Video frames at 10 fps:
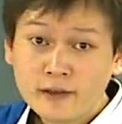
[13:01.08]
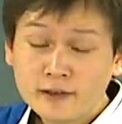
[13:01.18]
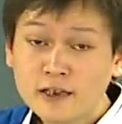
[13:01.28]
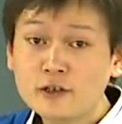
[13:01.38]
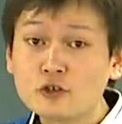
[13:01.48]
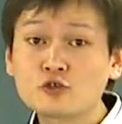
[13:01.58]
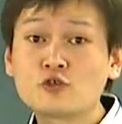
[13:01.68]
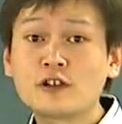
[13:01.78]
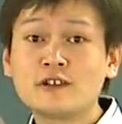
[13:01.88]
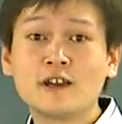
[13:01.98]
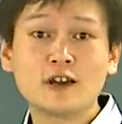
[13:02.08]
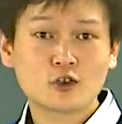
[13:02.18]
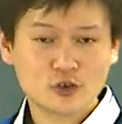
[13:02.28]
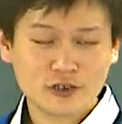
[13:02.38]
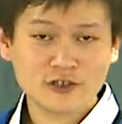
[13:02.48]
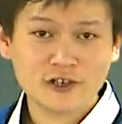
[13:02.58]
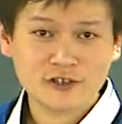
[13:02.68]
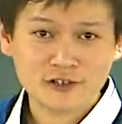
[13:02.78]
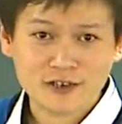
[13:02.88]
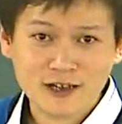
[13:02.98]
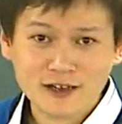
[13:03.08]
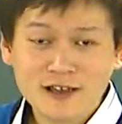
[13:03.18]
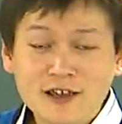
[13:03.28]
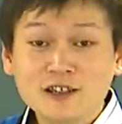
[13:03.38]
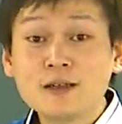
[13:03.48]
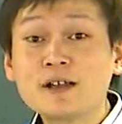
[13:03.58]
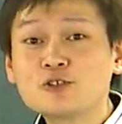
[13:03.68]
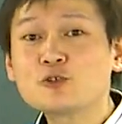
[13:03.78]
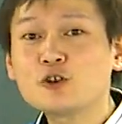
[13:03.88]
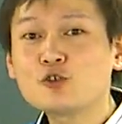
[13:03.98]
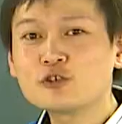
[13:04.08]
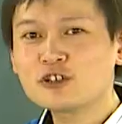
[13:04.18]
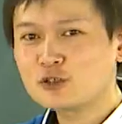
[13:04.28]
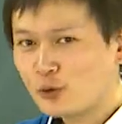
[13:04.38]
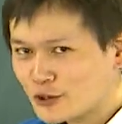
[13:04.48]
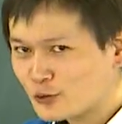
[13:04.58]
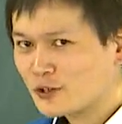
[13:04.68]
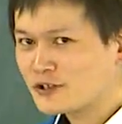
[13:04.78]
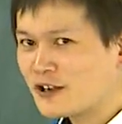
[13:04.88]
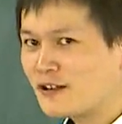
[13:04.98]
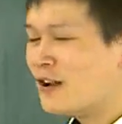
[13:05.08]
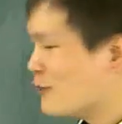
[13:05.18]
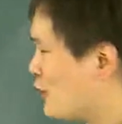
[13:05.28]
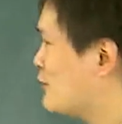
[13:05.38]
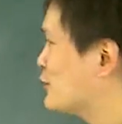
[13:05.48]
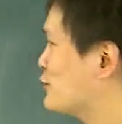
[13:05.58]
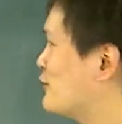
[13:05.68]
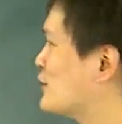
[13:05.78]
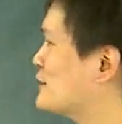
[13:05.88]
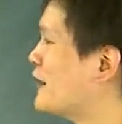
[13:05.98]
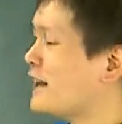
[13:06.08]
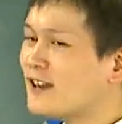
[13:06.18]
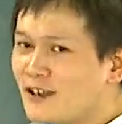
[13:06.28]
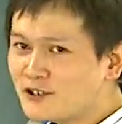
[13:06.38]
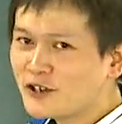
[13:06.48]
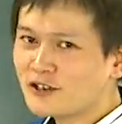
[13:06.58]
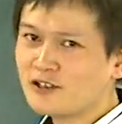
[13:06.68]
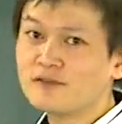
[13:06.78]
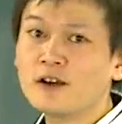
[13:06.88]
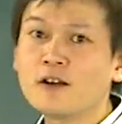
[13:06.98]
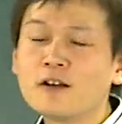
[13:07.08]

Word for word: 那你又中了那个老师的陷阱了。他把最容易错的选项，往往就放在 A 这个地方。